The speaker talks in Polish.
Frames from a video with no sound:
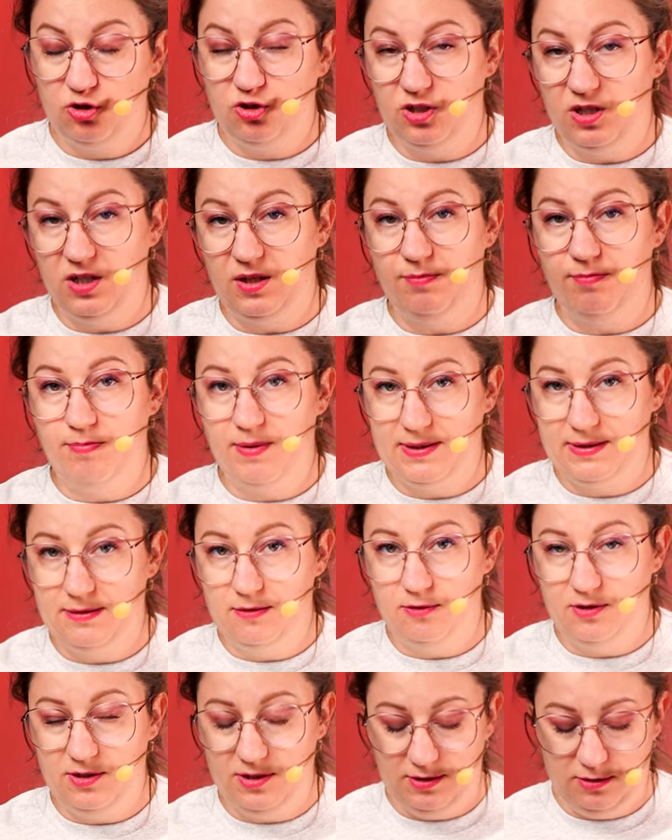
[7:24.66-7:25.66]
że
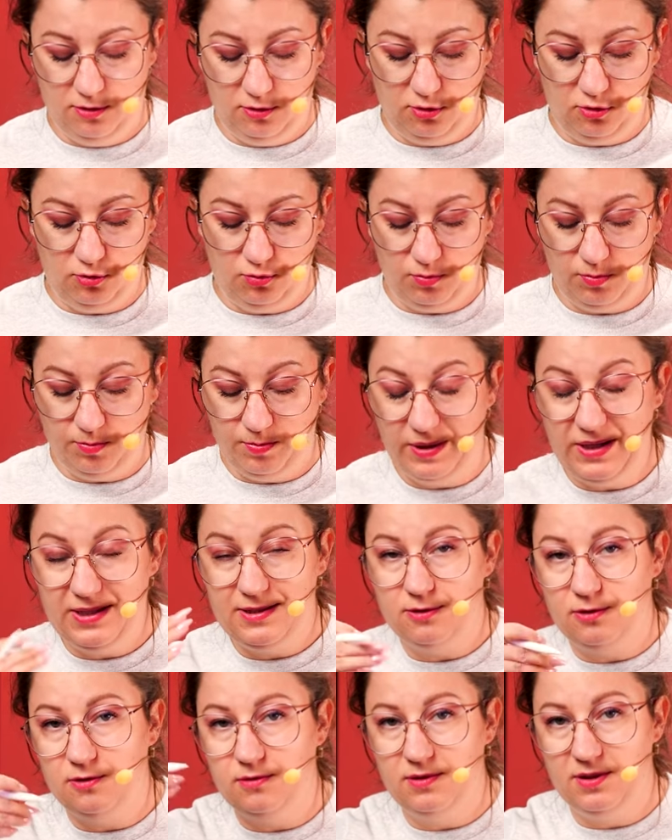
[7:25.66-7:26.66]
paznokcie to są
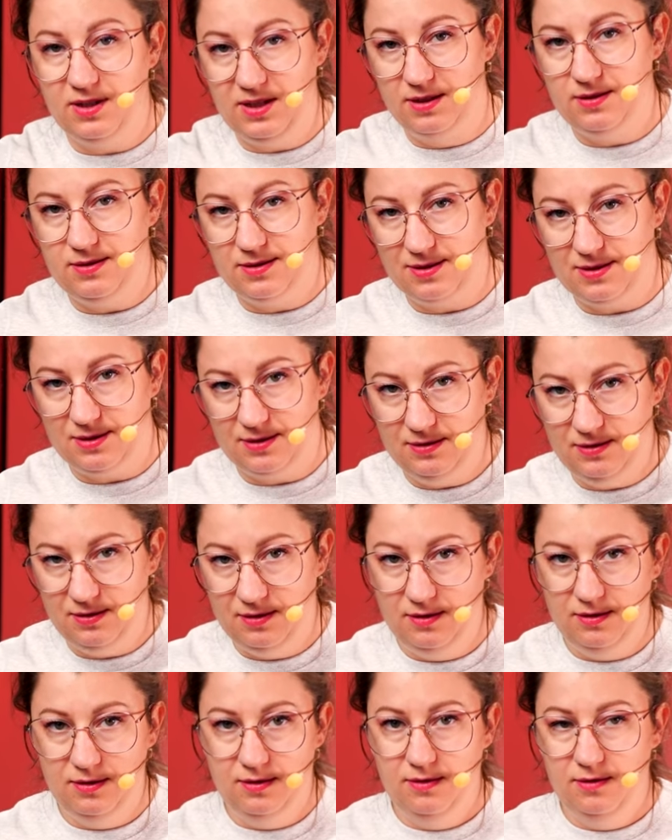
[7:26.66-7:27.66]
press-on nailsy
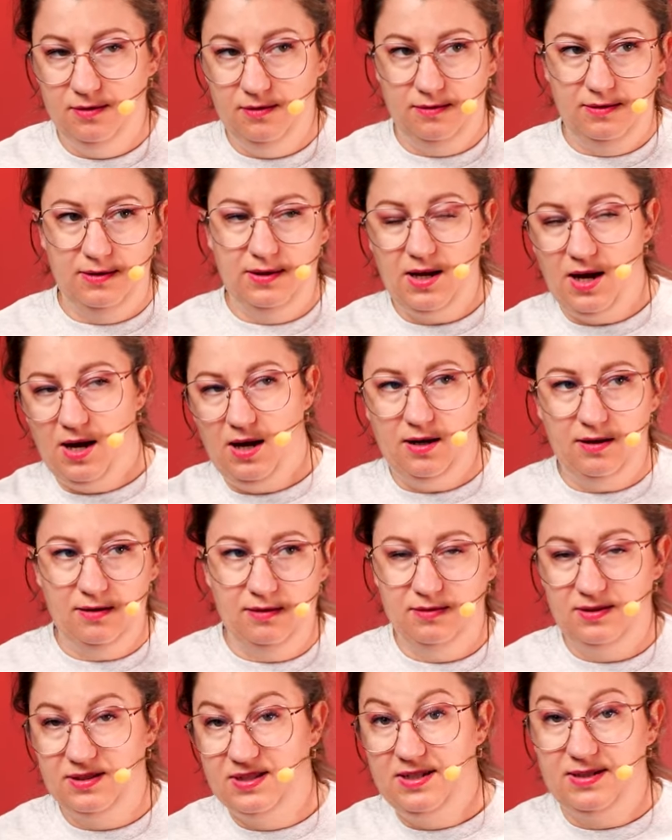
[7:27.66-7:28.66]
na
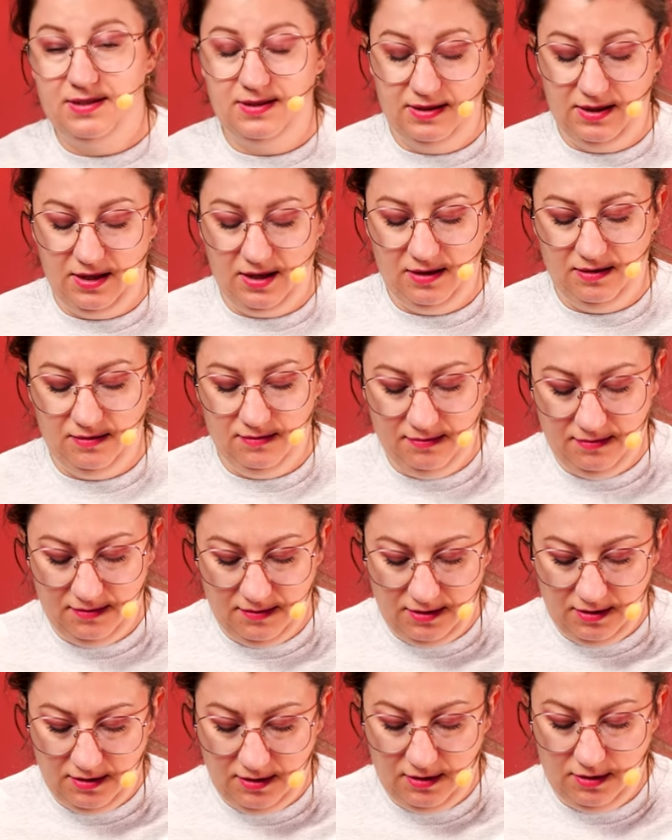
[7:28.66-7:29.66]
sesję,
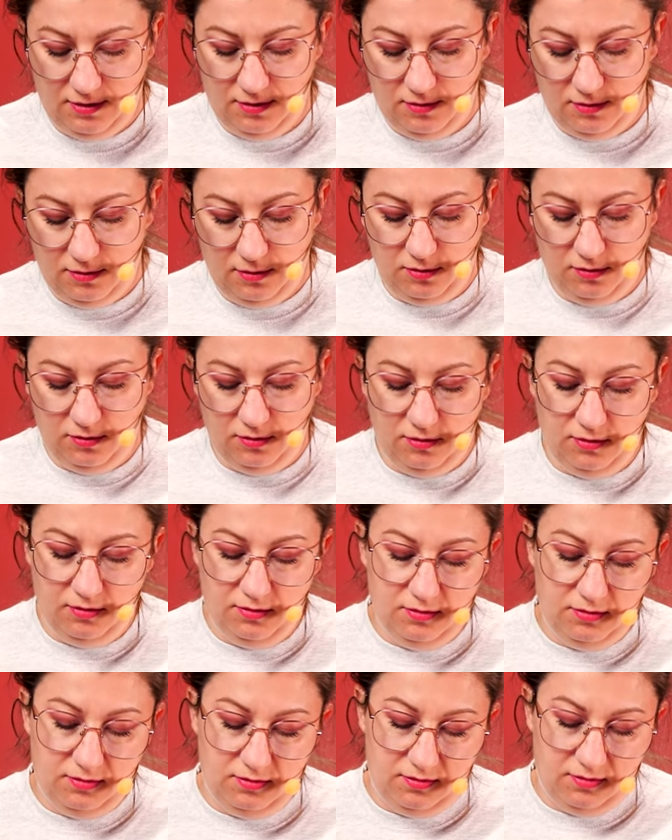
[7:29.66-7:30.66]
to
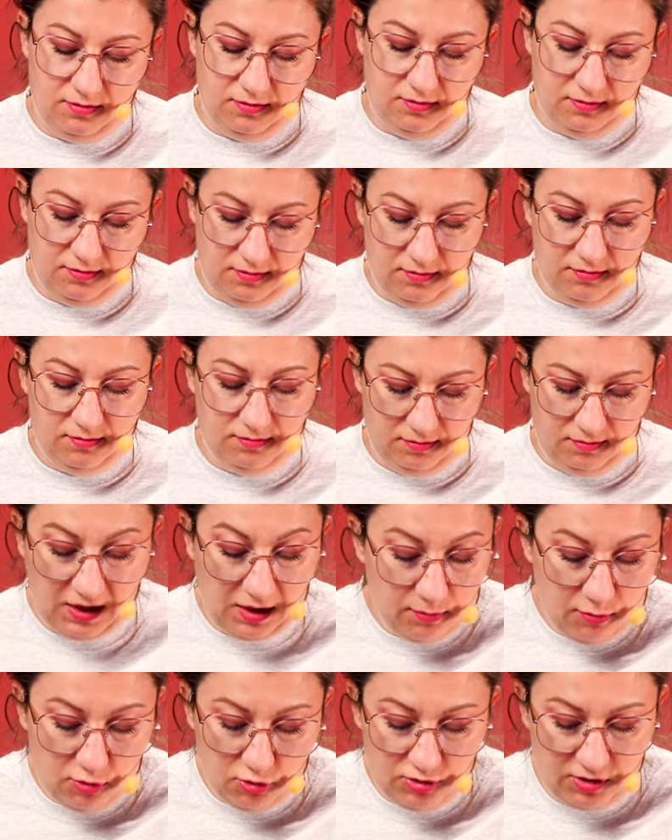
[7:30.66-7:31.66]
yy,
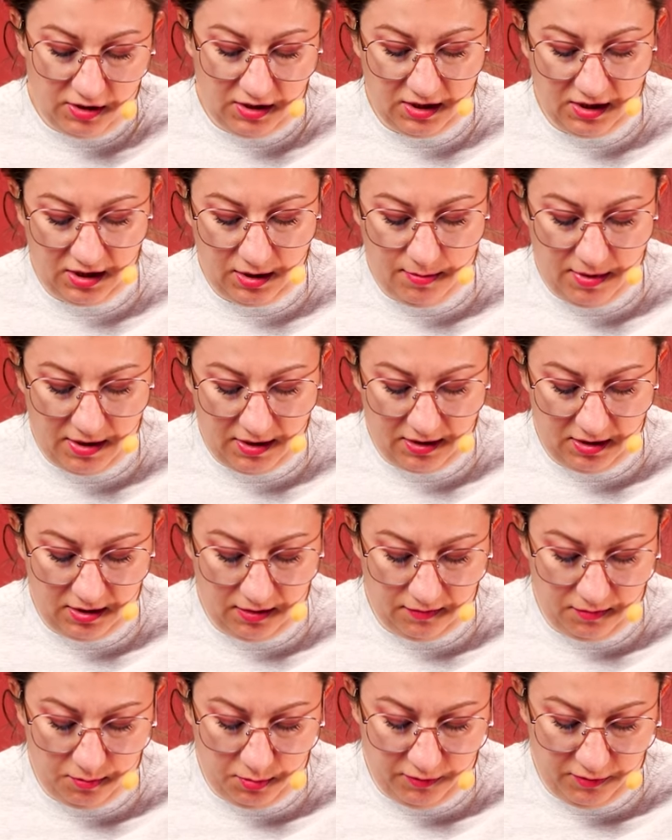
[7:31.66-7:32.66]
tak można jak
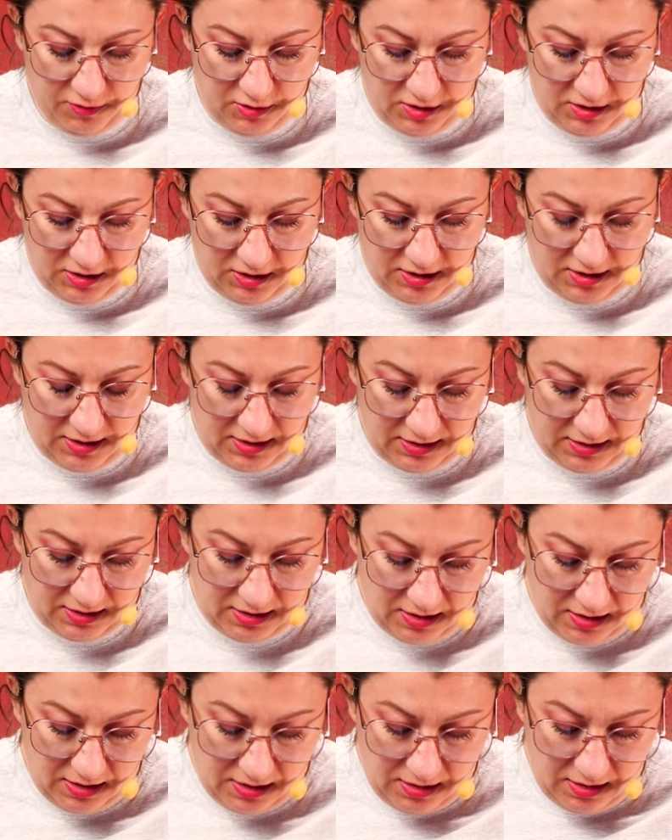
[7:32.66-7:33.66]
najbardziej, bo widzicie, gdzie jest,
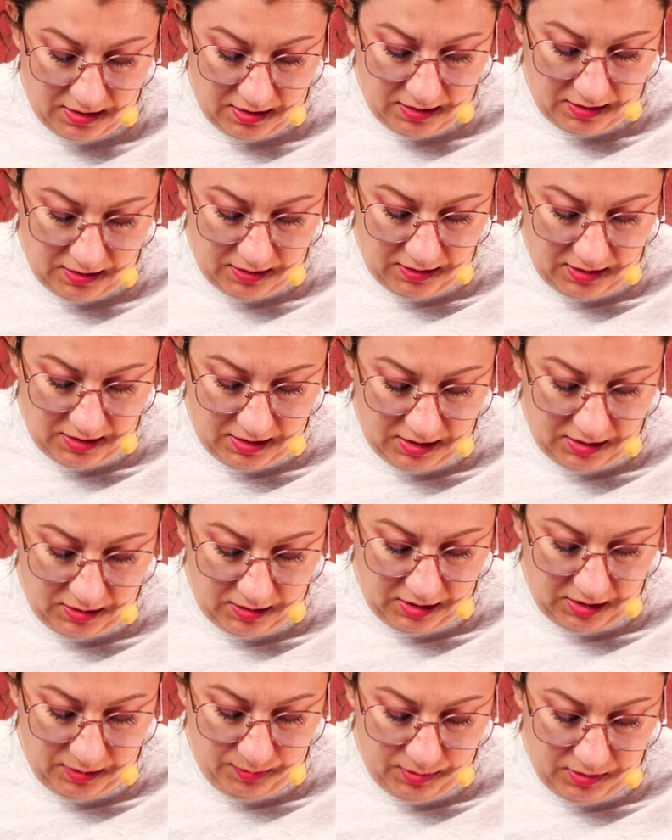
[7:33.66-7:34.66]
gdzie jest
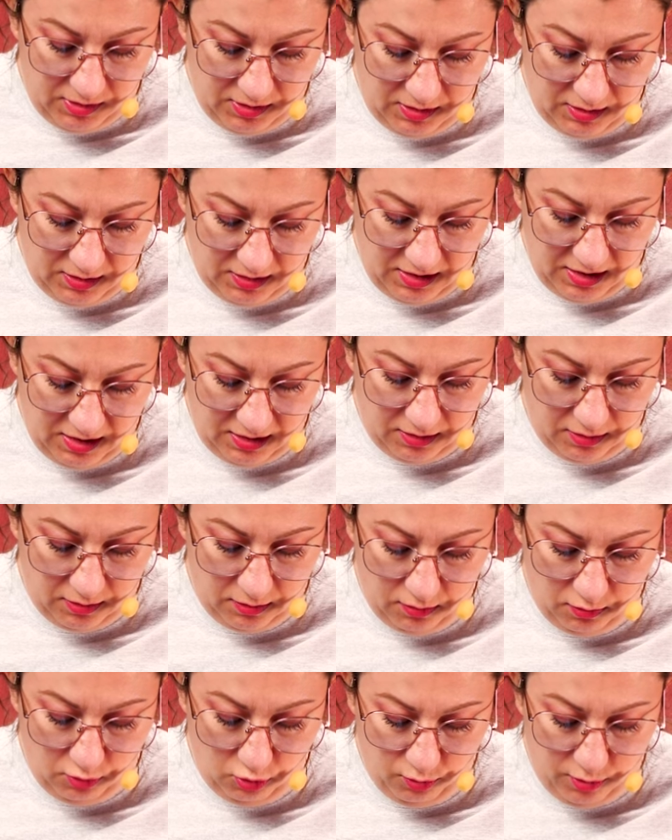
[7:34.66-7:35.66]
tips, jak
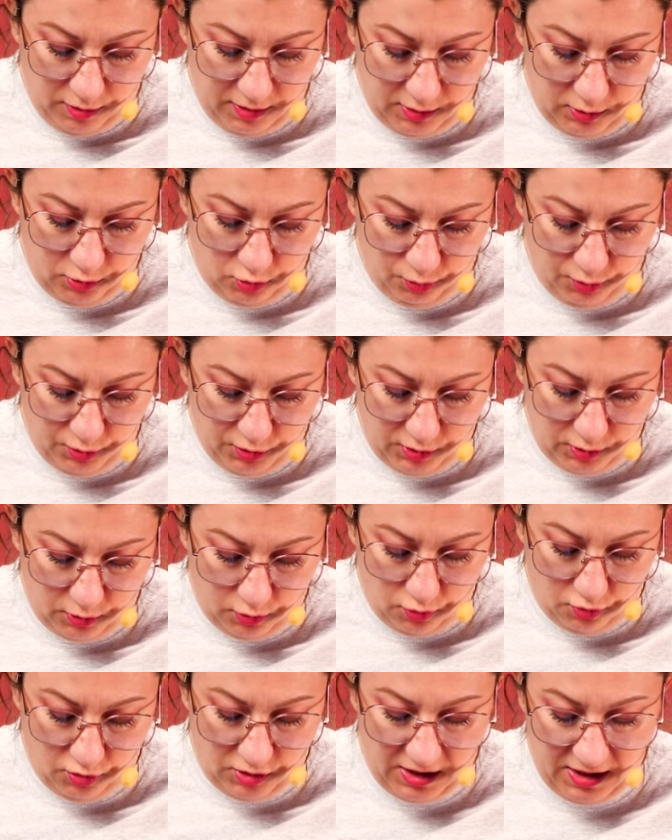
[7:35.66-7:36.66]
grubo jest tu przy
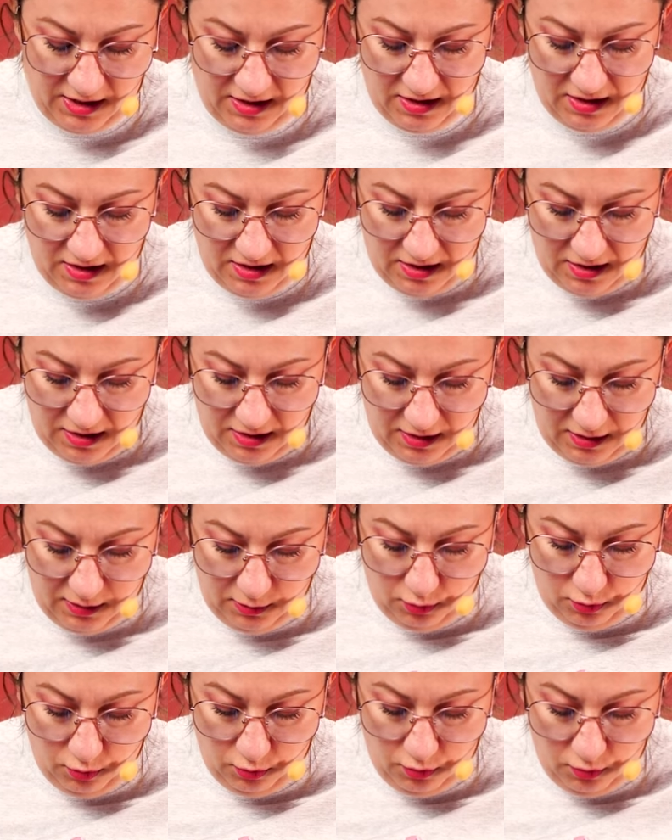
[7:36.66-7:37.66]
skórze i
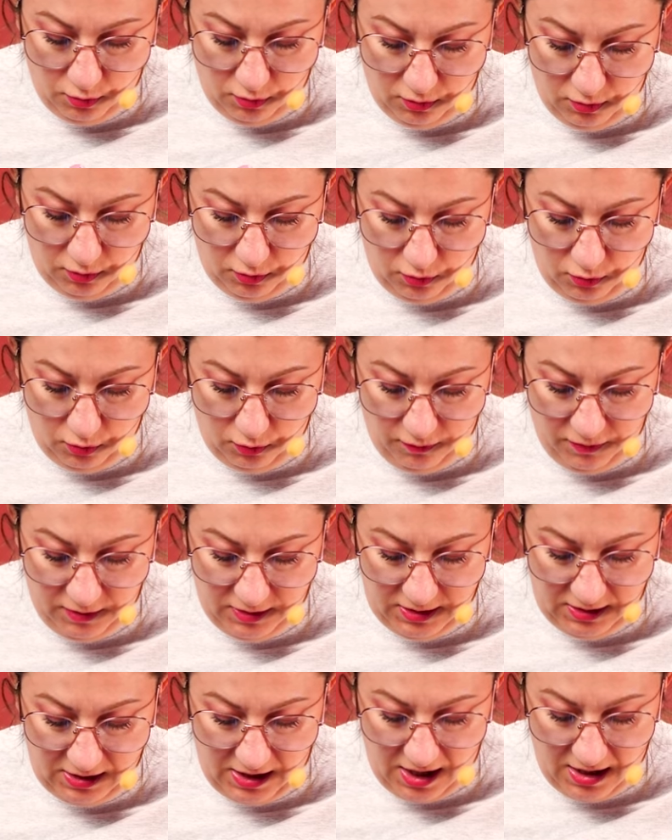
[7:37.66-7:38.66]
tu, tu
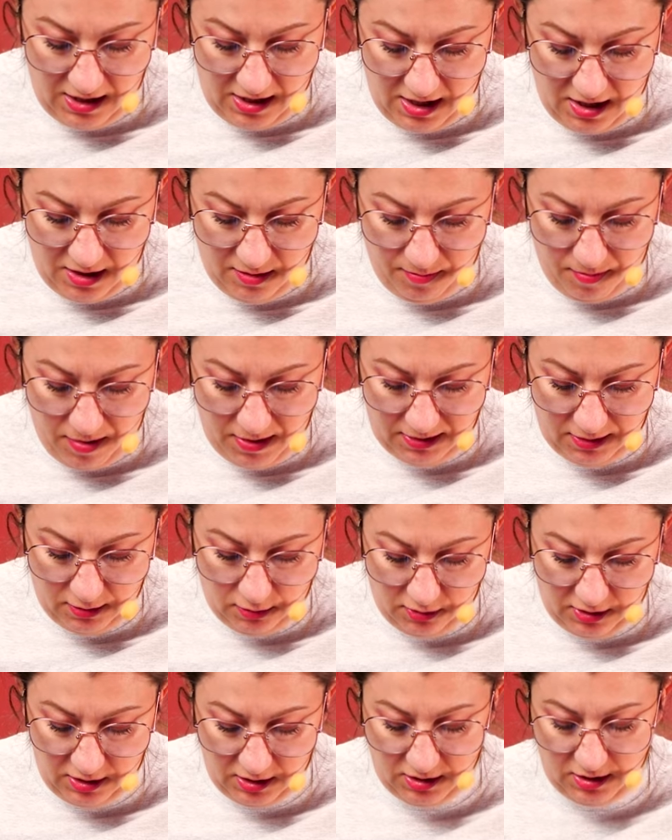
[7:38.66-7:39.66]
wystaje
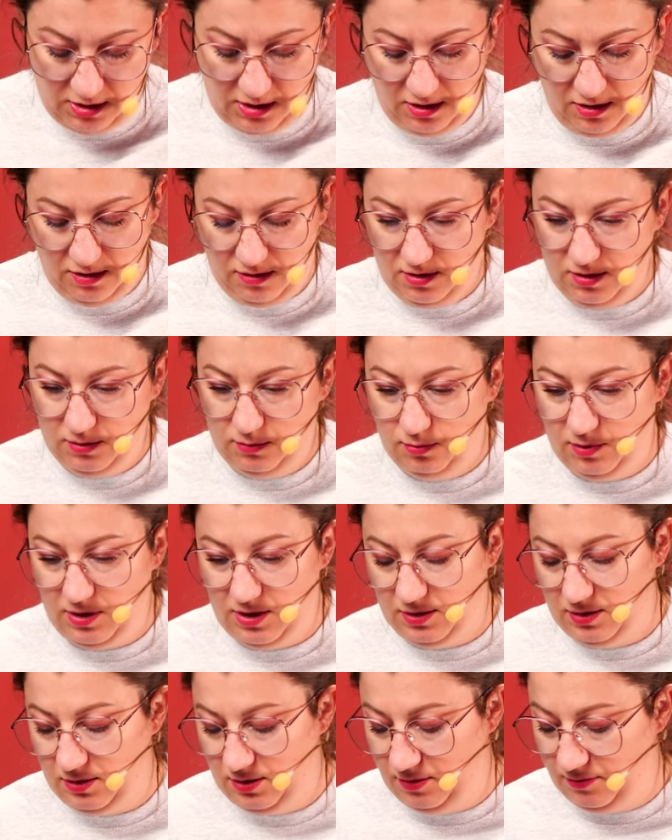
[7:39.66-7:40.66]
paznokieć jej
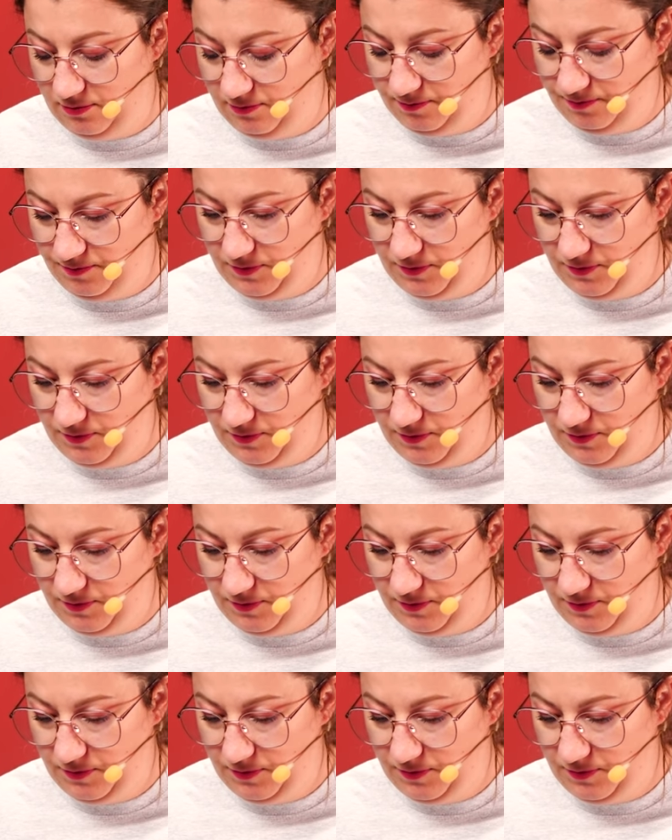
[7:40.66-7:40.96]
naturalny.